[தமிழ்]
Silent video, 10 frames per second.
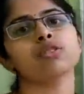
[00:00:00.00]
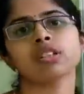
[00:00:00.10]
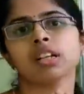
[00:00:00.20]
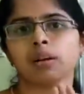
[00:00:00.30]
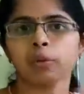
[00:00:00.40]

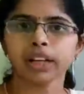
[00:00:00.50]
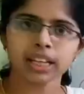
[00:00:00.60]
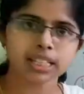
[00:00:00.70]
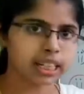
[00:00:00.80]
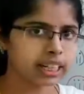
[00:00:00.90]
கவுன்சிலிங்கில் போய்
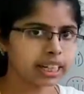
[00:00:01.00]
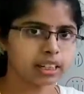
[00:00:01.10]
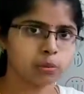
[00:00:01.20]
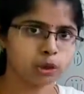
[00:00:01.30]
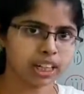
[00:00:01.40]
சீட்
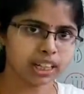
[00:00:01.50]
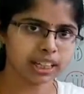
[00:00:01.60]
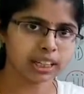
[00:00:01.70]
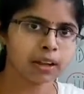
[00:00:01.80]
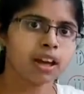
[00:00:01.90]
எடுக்க முடியாது